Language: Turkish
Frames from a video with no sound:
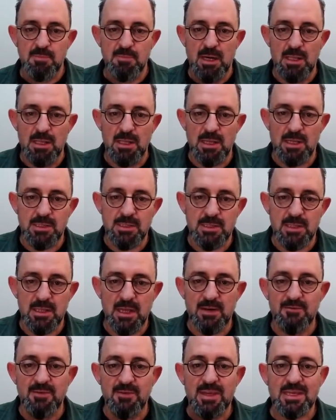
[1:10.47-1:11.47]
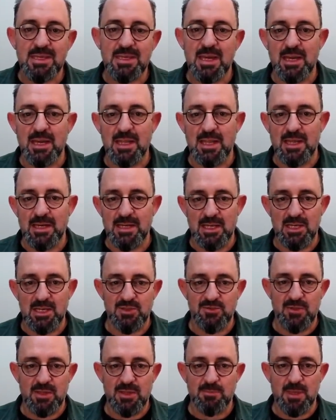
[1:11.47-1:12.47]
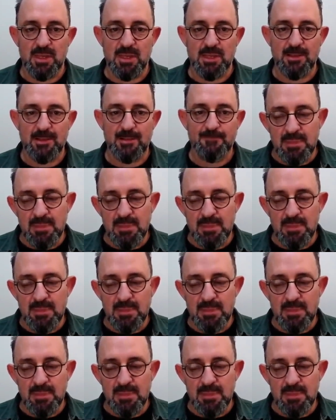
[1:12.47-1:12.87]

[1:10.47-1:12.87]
bağlantılar ve hikayeler keşfetmek.